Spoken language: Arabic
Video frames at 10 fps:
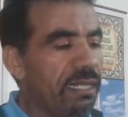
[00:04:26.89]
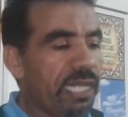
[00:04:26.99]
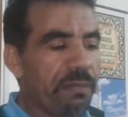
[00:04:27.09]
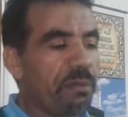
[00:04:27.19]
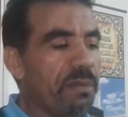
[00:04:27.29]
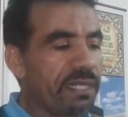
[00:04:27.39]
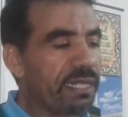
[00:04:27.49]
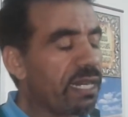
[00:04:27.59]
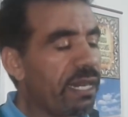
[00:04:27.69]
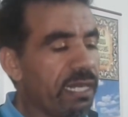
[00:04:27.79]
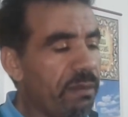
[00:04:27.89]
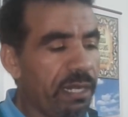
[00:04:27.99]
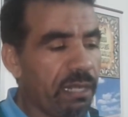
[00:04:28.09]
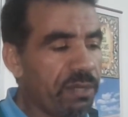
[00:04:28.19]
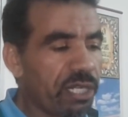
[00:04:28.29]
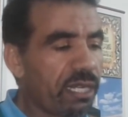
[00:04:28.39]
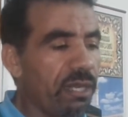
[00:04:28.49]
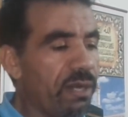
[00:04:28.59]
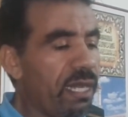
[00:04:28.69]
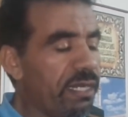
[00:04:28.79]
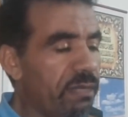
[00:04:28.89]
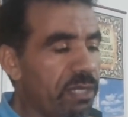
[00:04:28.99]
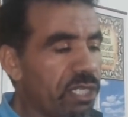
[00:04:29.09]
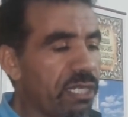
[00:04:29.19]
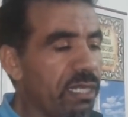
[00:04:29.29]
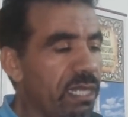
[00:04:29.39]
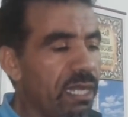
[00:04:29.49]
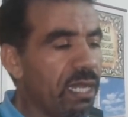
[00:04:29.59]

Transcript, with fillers: تاع البيبليسيتي حنا حنا ماشي قهوه حنا ماشي